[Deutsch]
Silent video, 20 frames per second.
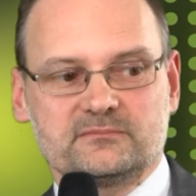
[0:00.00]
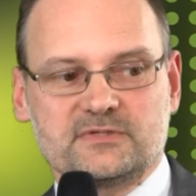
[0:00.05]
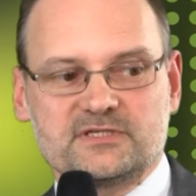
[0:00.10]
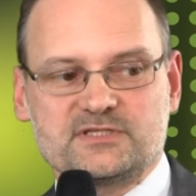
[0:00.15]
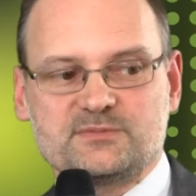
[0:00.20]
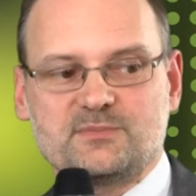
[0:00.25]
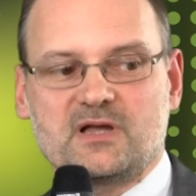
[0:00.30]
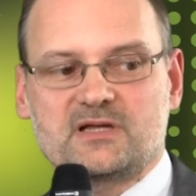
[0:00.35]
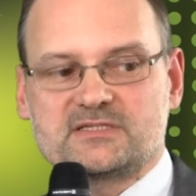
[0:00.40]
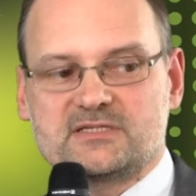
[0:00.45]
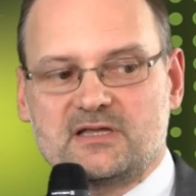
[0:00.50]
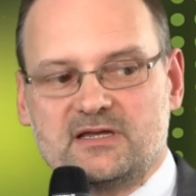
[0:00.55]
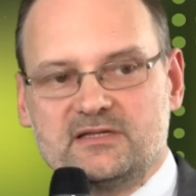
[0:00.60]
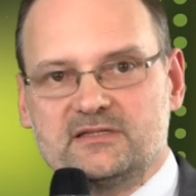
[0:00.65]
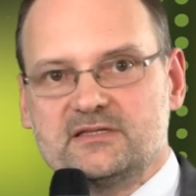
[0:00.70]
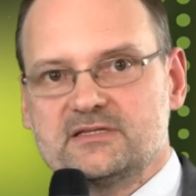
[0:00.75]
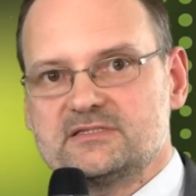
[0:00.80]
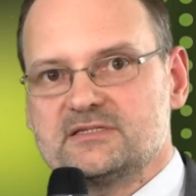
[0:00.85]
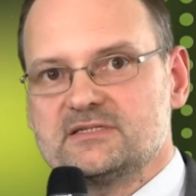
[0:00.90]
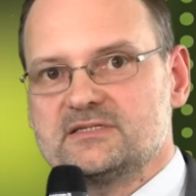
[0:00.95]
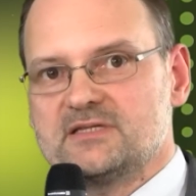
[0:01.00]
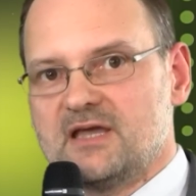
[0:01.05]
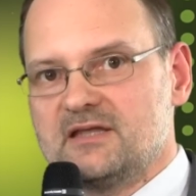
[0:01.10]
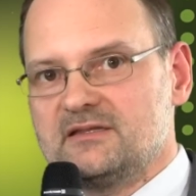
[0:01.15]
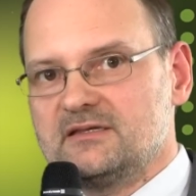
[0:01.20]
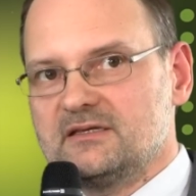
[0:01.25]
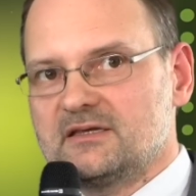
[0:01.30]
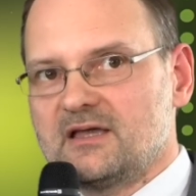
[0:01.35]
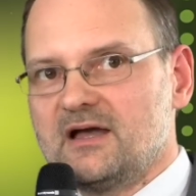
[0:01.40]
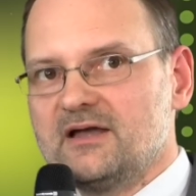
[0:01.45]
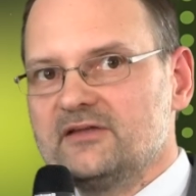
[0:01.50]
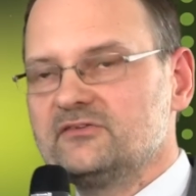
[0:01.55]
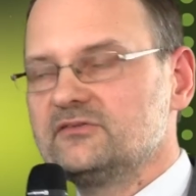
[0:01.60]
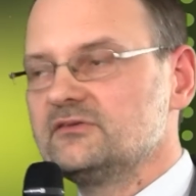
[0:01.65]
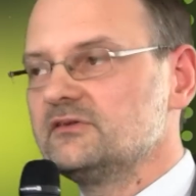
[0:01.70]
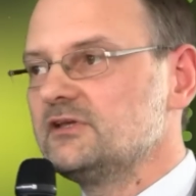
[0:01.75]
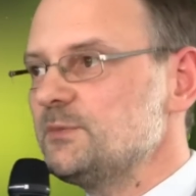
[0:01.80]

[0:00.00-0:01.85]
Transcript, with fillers: Es mag sein, dass die Tätigkeit